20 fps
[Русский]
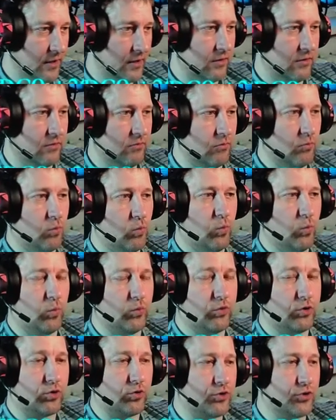А ну,
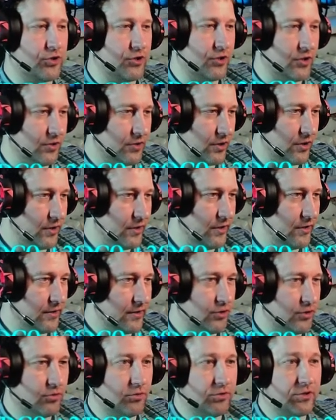еще и статрек,
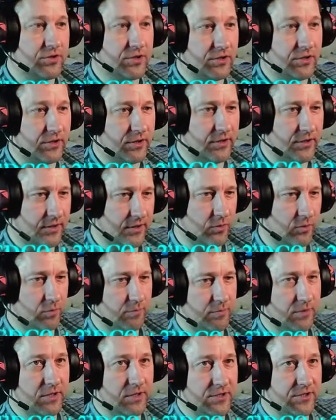еще и статрек.
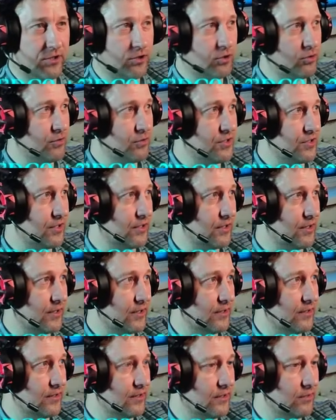Окупились еще и статрек,
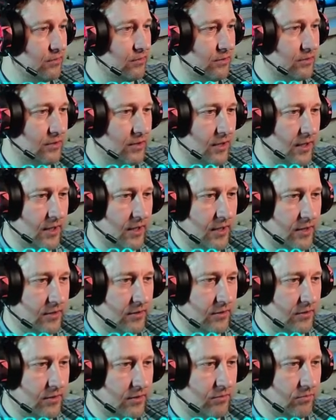да? То есть
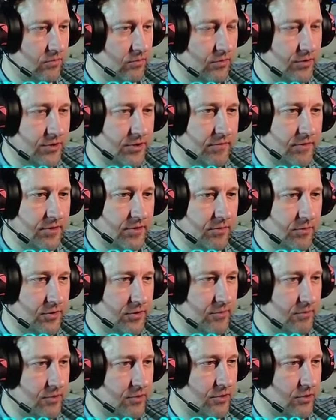Итого у нас
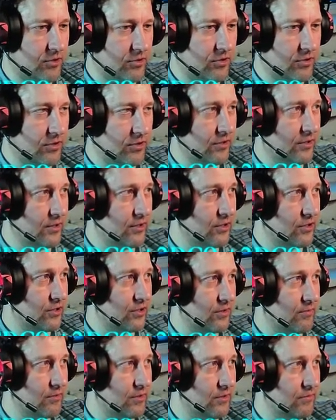284. Конечно же,
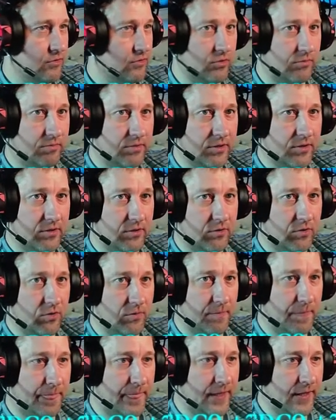мы это все
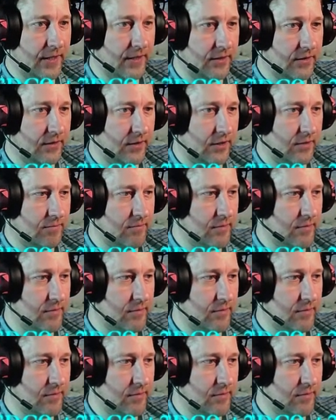продаем. Так, мы